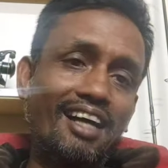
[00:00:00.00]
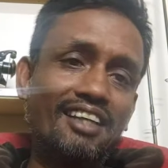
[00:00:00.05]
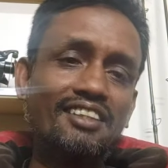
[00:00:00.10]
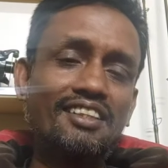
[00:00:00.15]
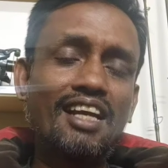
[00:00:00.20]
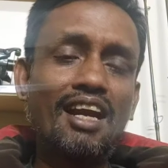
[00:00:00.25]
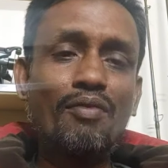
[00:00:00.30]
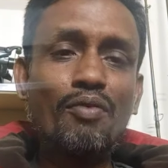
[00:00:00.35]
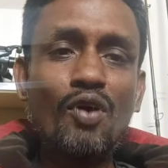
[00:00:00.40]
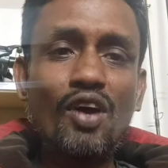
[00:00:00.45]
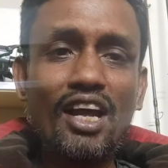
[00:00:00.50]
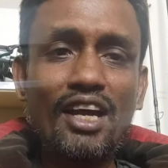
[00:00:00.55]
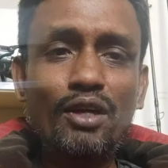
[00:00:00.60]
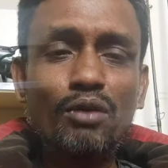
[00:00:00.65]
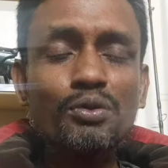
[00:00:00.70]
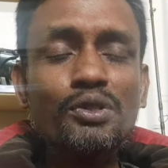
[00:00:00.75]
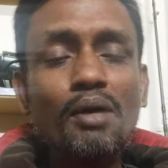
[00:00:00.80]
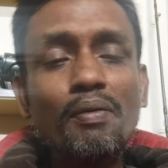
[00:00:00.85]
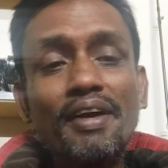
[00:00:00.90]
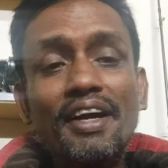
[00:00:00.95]
আসসালামু
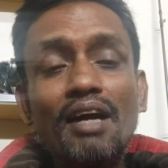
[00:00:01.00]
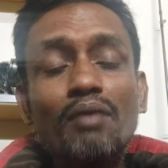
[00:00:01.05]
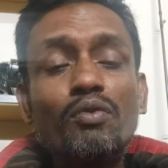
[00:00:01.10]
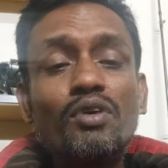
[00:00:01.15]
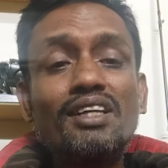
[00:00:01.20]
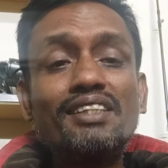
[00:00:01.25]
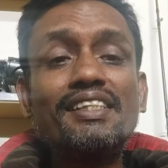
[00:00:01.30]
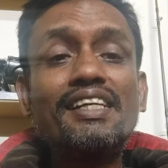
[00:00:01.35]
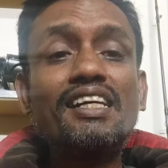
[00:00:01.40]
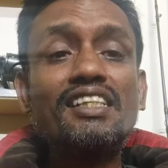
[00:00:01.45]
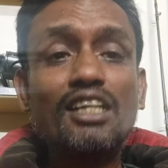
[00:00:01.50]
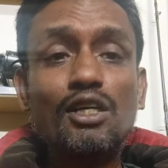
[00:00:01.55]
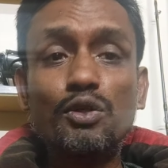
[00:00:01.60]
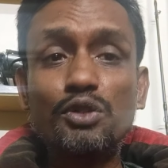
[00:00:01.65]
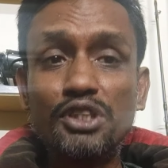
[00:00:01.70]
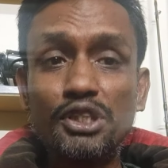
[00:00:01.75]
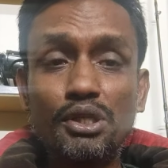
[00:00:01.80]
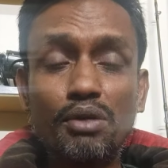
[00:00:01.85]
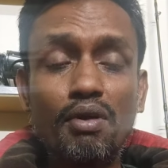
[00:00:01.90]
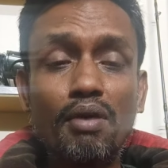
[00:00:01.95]
আলাইকুম সবাই কেমন আছেন আশা
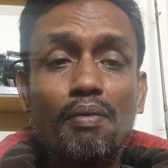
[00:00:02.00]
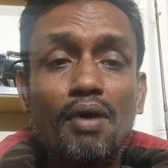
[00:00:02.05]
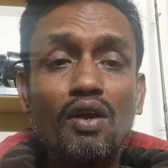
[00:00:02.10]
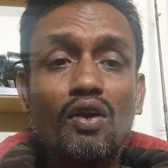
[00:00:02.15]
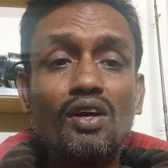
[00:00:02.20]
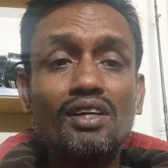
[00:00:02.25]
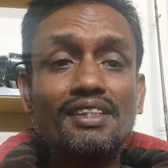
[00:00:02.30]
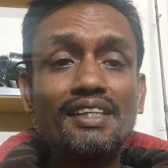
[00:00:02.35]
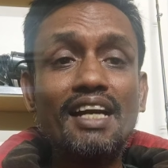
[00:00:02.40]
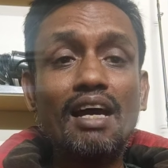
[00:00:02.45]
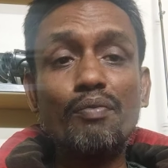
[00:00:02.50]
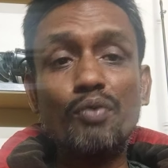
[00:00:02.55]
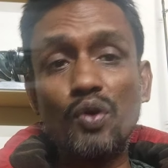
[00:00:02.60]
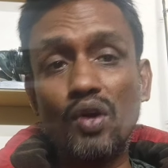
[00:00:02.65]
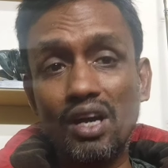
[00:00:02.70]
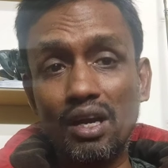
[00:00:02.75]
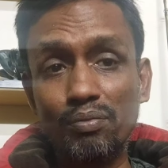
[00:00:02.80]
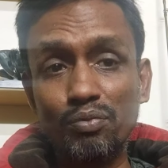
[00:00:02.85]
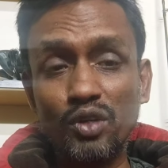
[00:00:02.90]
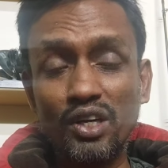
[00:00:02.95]
করছি সবাই ভালো আছেন আমিও
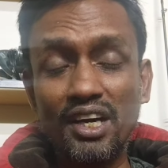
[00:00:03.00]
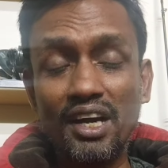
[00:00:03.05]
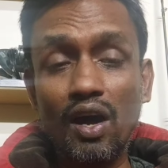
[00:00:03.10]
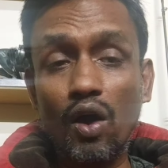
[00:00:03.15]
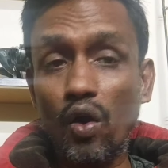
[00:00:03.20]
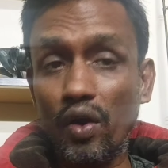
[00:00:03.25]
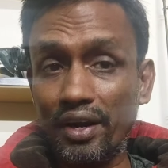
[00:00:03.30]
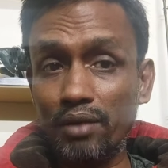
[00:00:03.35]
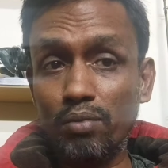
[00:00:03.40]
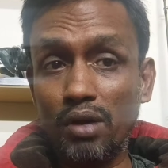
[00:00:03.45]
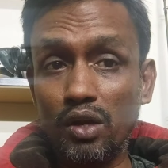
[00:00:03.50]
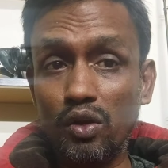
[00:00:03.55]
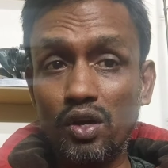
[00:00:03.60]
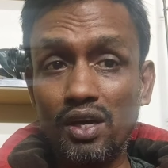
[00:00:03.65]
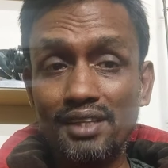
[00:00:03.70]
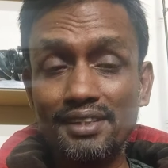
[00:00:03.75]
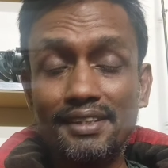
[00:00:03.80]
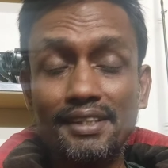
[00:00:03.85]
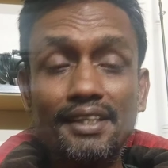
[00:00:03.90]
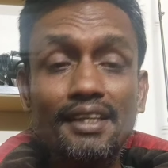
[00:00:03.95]
আলহামদুলিল্লাহ অনেক ভালো
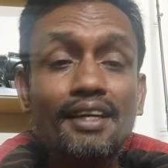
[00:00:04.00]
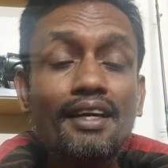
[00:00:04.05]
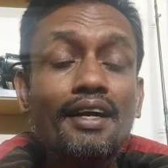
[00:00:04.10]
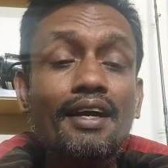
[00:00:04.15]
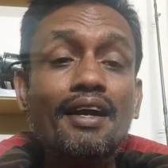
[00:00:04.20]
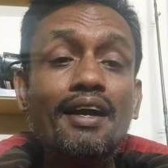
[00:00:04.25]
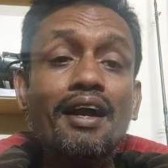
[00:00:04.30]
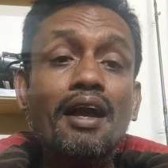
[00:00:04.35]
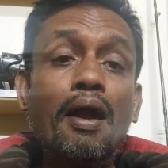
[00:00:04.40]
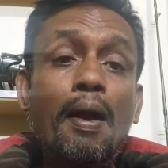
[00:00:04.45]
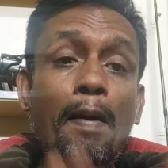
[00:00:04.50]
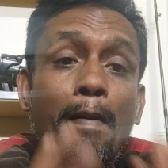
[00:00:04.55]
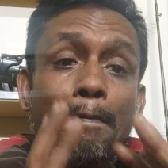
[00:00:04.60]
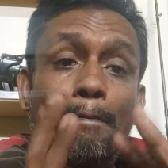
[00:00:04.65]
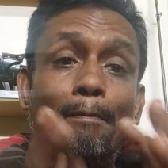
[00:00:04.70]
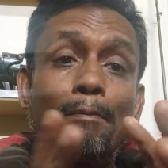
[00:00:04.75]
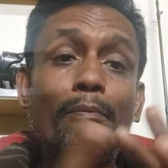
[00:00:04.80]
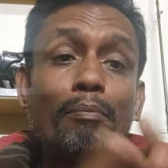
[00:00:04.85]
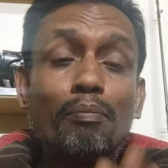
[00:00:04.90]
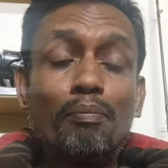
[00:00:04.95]
আছি
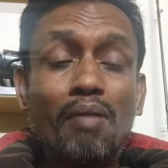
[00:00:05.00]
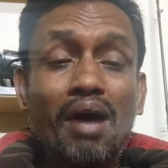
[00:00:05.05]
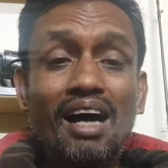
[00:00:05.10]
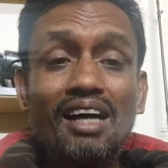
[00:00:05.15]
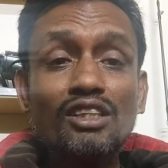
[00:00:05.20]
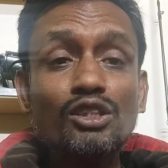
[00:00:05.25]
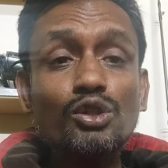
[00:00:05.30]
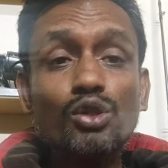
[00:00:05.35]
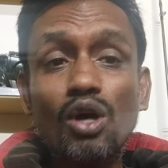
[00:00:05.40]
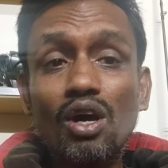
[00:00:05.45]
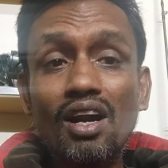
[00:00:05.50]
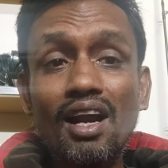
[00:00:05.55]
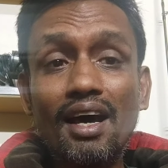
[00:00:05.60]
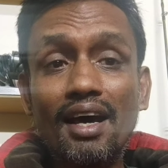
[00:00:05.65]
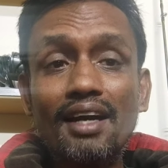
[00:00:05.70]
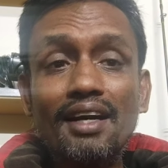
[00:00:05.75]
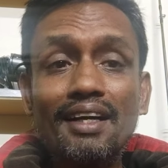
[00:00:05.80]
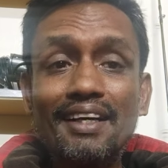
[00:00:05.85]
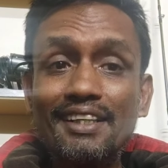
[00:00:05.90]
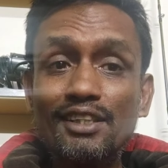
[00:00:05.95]
মাছ
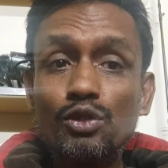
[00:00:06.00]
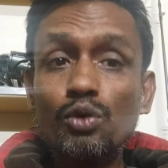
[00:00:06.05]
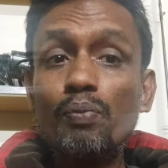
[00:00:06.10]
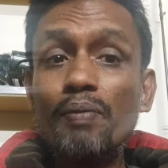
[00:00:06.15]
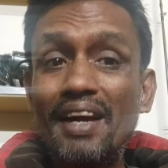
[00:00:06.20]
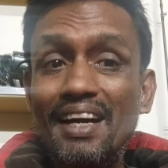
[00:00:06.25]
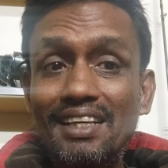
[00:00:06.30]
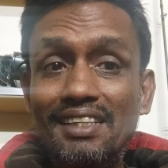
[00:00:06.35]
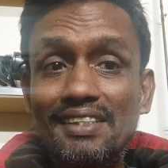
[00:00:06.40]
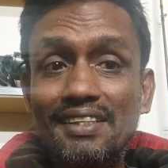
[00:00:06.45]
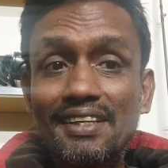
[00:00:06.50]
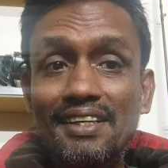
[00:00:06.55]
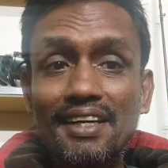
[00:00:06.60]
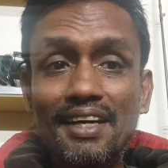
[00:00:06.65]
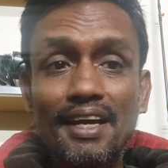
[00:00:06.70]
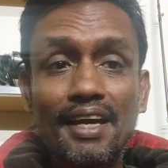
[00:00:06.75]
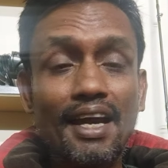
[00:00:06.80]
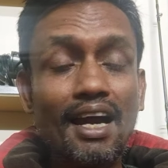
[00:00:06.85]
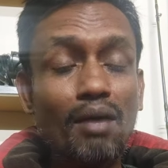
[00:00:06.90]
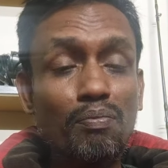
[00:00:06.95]
ধরার কিছু মেডিসিন
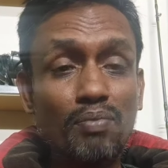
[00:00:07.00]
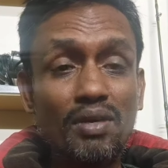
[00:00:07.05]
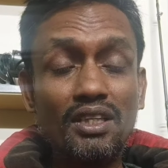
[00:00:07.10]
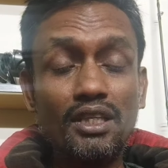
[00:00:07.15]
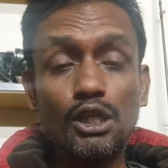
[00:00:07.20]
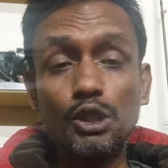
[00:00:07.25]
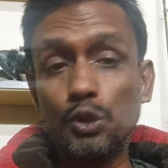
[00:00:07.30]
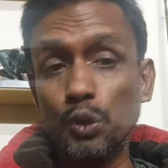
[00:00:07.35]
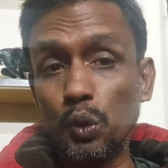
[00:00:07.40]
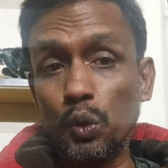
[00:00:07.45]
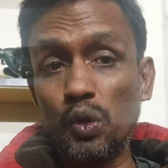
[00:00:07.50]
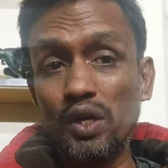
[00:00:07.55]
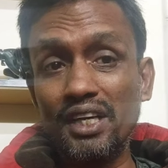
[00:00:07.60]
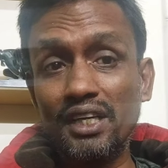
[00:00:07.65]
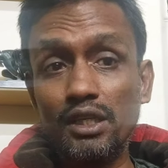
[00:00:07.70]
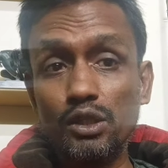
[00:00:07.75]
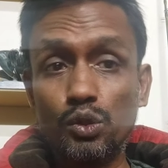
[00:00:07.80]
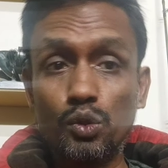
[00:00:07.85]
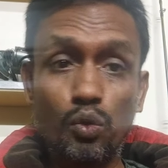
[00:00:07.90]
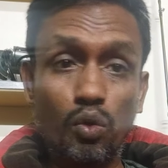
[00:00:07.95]
নিয়ে আপনাদের জরুরি
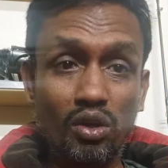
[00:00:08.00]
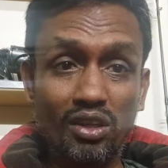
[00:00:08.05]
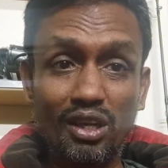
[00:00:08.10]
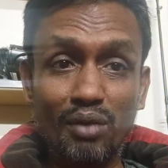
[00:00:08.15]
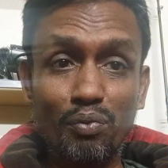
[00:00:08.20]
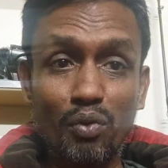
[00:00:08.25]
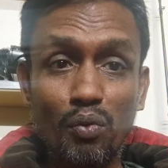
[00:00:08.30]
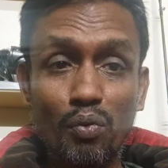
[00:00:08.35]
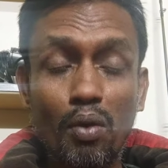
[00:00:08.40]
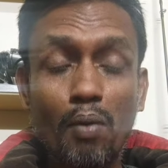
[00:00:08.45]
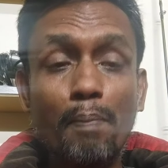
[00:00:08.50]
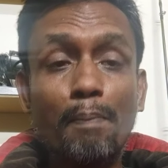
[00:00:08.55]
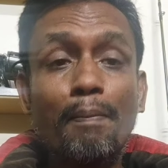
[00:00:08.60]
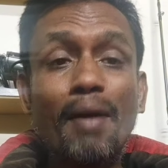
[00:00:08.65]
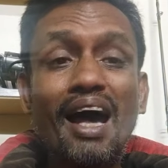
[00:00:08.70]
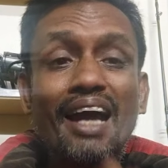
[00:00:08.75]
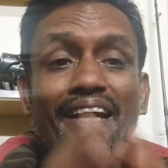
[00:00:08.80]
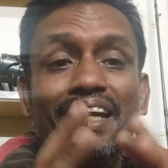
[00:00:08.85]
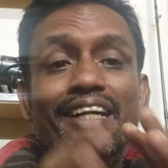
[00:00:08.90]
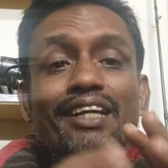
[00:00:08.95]
কিছু কথা বলবো
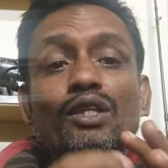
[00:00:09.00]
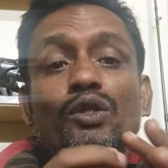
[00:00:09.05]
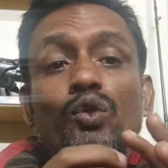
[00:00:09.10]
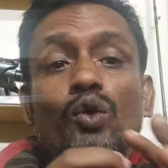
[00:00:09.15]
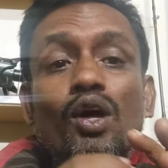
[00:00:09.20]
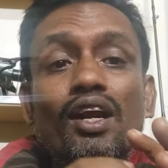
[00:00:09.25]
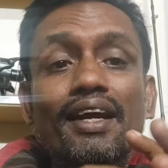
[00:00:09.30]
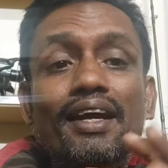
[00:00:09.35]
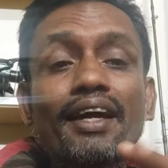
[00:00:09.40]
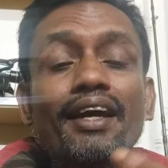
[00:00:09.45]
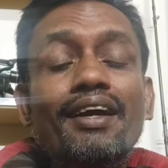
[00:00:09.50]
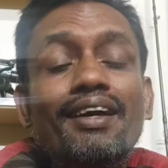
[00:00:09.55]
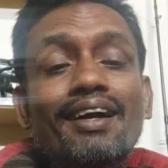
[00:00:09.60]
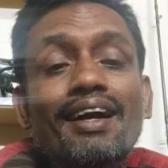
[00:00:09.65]
পানির তলে